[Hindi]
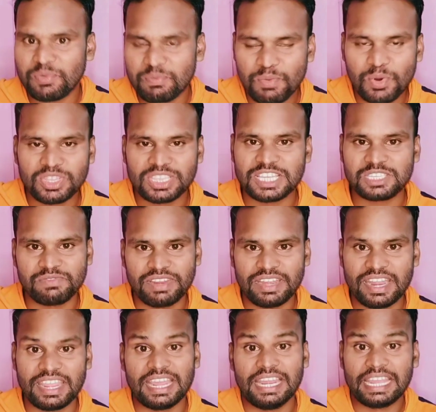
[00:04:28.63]
वो तस्वीर
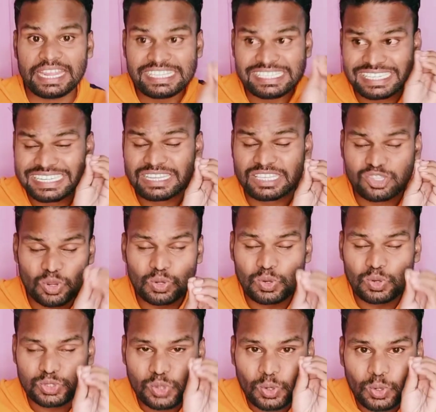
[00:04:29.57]
नहीं है लेकिन जिन जो
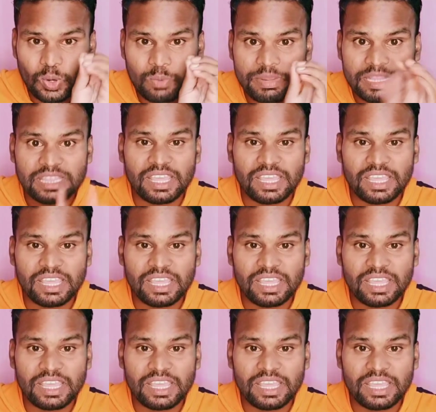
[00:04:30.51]
जो लोग भी